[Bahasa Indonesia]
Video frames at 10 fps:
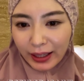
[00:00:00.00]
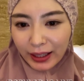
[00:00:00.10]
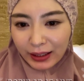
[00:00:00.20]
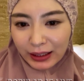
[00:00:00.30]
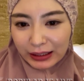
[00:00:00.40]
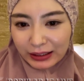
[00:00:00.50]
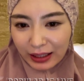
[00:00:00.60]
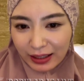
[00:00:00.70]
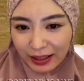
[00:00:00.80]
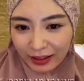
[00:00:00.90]
Kak Ayana
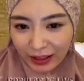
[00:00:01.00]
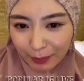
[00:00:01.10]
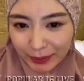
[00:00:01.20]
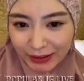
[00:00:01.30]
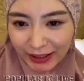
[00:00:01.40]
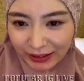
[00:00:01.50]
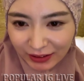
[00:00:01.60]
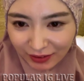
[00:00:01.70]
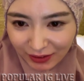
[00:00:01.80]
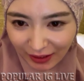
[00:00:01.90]
kenalin nama
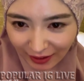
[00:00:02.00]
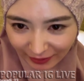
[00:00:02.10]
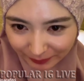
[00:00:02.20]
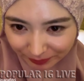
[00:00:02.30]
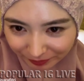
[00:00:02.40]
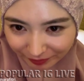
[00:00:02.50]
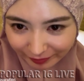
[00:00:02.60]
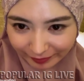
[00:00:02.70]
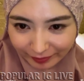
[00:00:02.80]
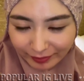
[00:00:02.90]
saya Citra.
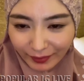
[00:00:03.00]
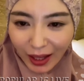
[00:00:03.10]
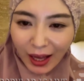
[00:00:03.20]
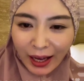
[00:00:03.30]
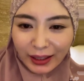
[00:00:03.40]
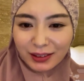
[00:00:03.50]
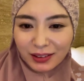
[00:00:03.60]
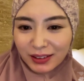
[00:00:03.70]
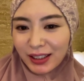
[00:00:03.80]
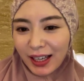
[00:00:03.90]

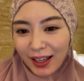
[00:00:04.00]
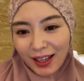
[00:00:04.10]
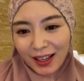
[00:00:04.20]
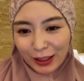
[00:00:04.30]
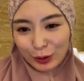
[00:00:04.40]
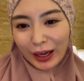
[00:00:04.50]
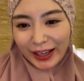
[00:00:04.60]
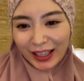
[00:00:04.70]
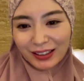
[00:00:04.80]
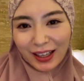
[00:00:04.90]
Hai Citra,
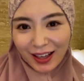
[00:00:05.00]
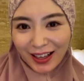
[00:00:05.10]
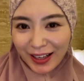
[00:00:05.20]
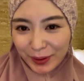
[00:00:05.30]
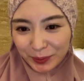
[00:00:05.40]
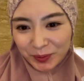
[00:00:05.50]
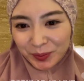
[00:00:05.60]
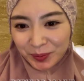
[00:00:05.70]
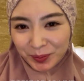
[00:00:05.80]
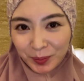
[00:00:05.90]
aku Ayana.